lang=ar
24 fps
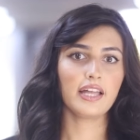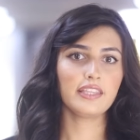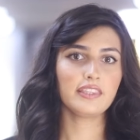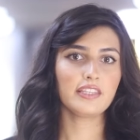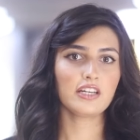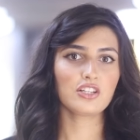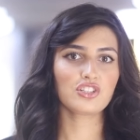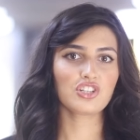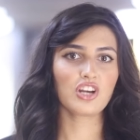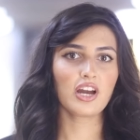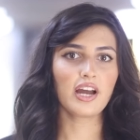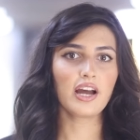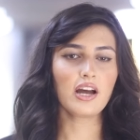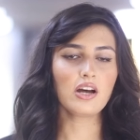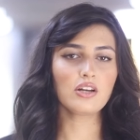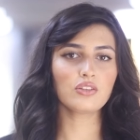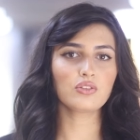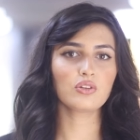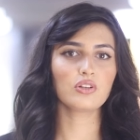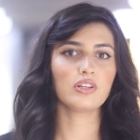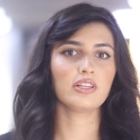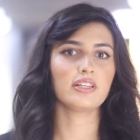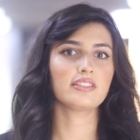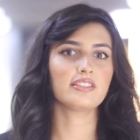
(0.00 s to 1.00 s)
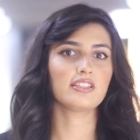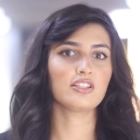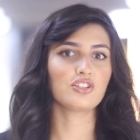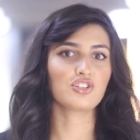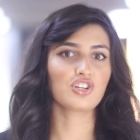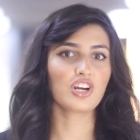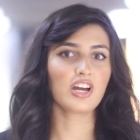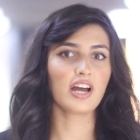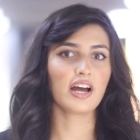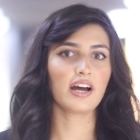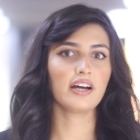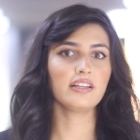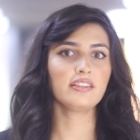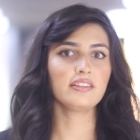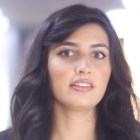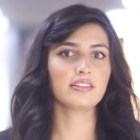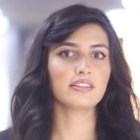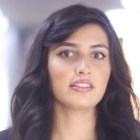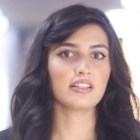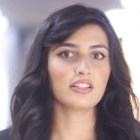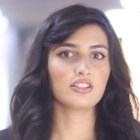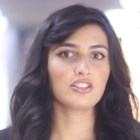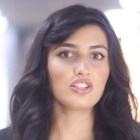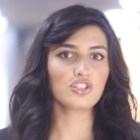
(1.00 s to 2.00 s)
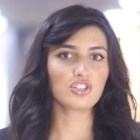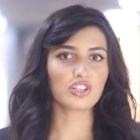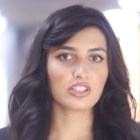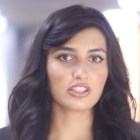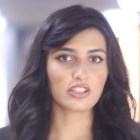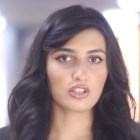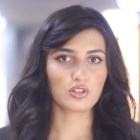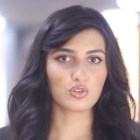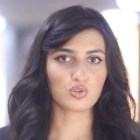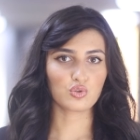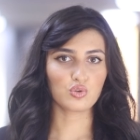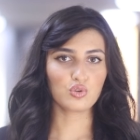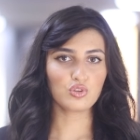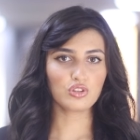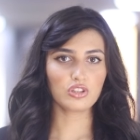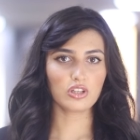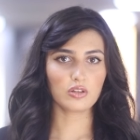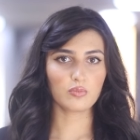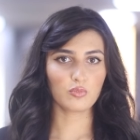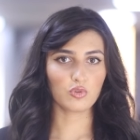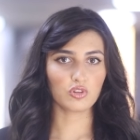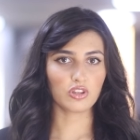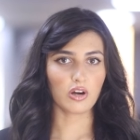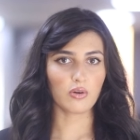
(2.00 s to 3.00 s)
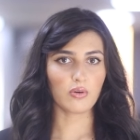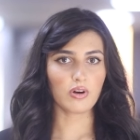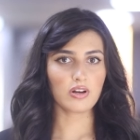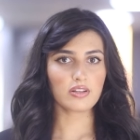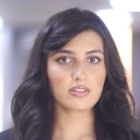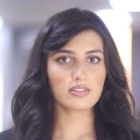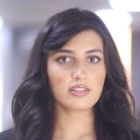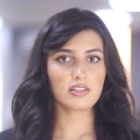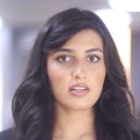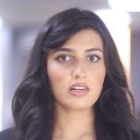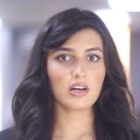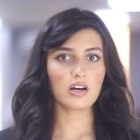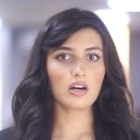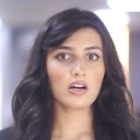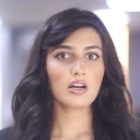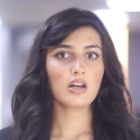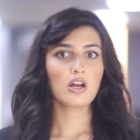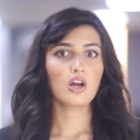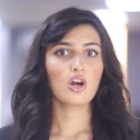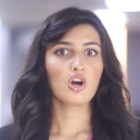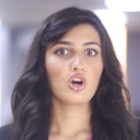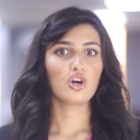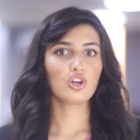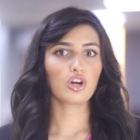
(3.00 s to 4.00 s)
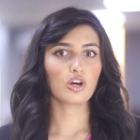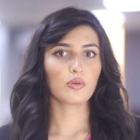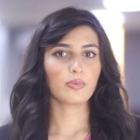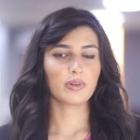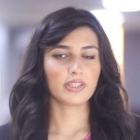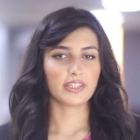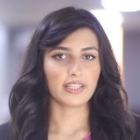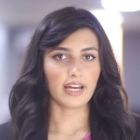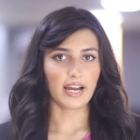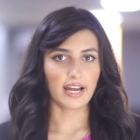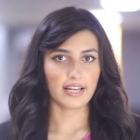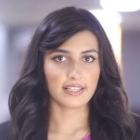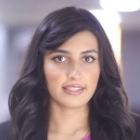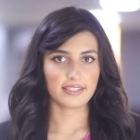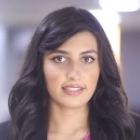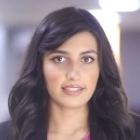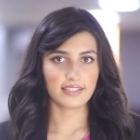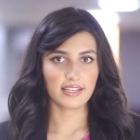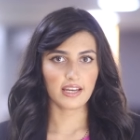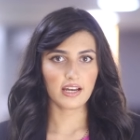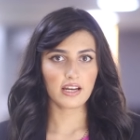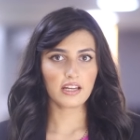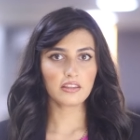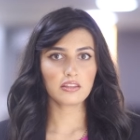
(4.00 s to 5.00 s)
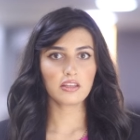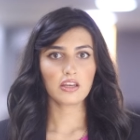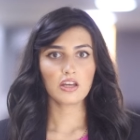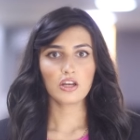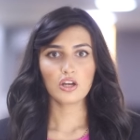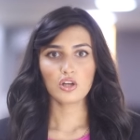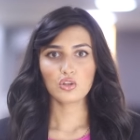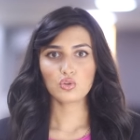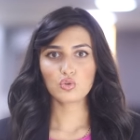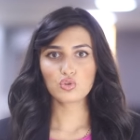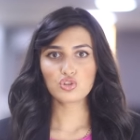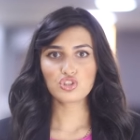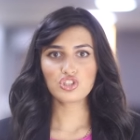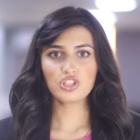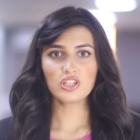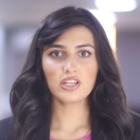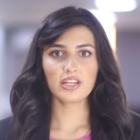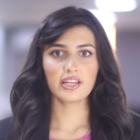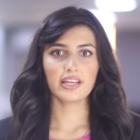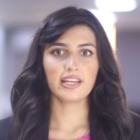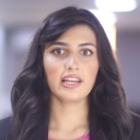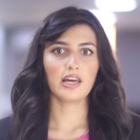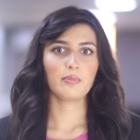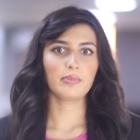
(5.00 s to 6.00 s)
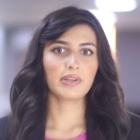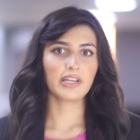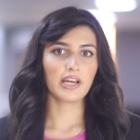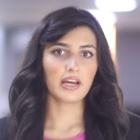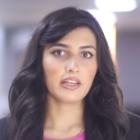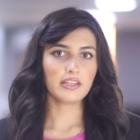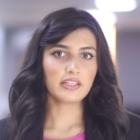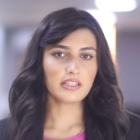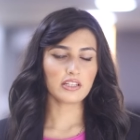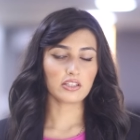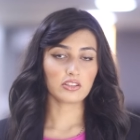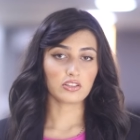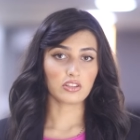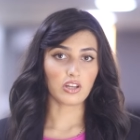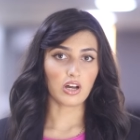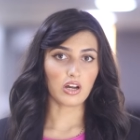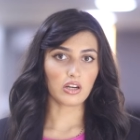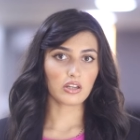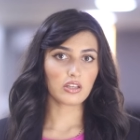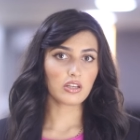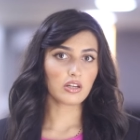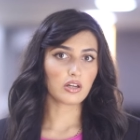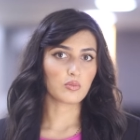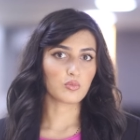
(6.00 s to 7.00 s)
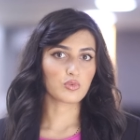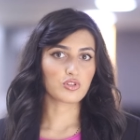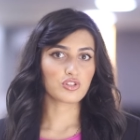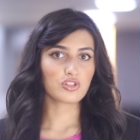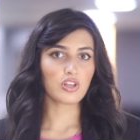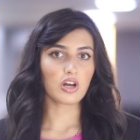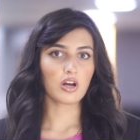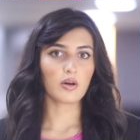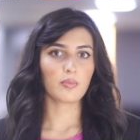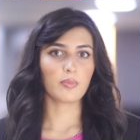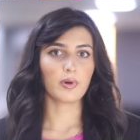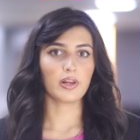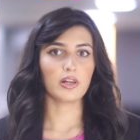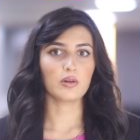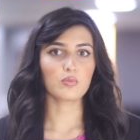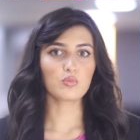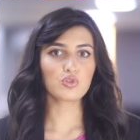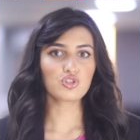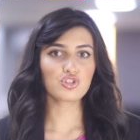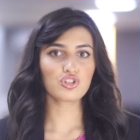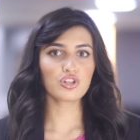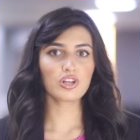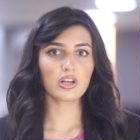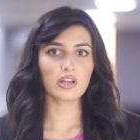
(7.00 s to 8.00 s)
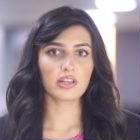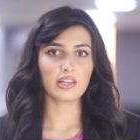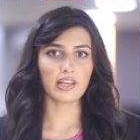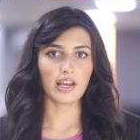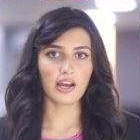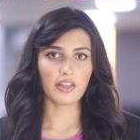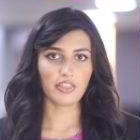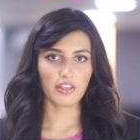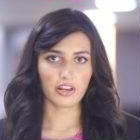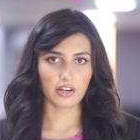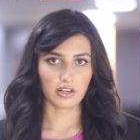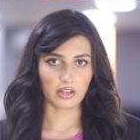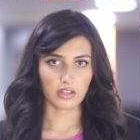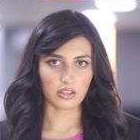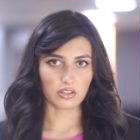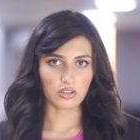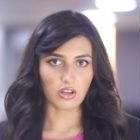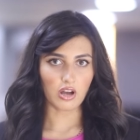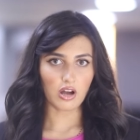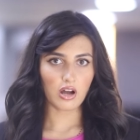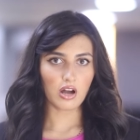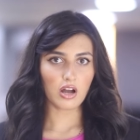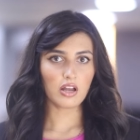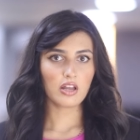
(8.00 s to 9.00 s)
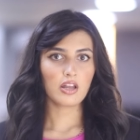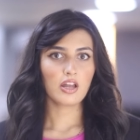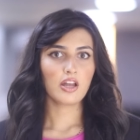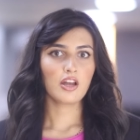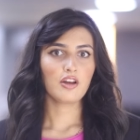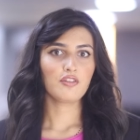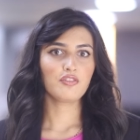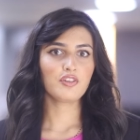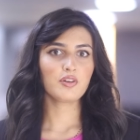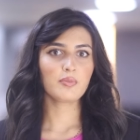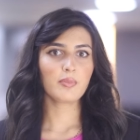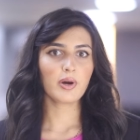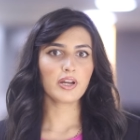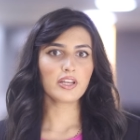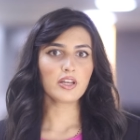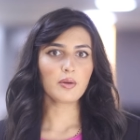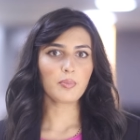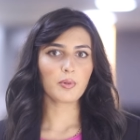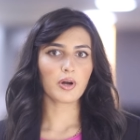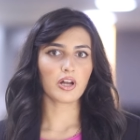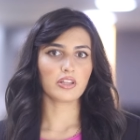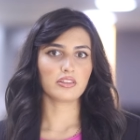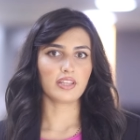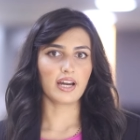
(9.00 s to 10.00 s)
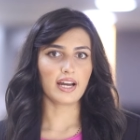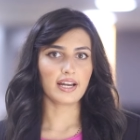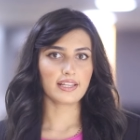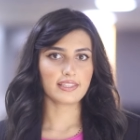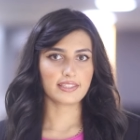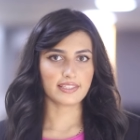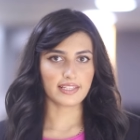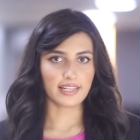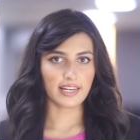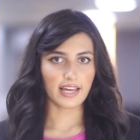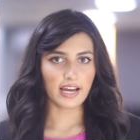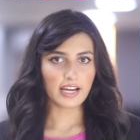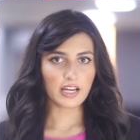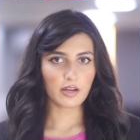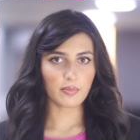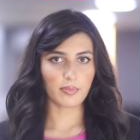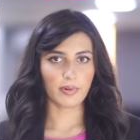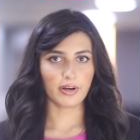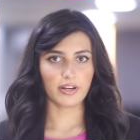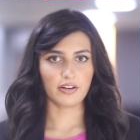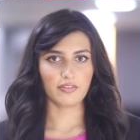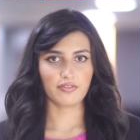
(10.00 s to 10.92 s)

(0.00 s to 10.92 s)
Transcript: النجاحات التي جاءت نتيجة الجهود المتواصلة رغم التحديات تشير إلى إمكانية تحقيق مستقبل مشرق لهذا القطاع فيما يبقى التحدي الأكبر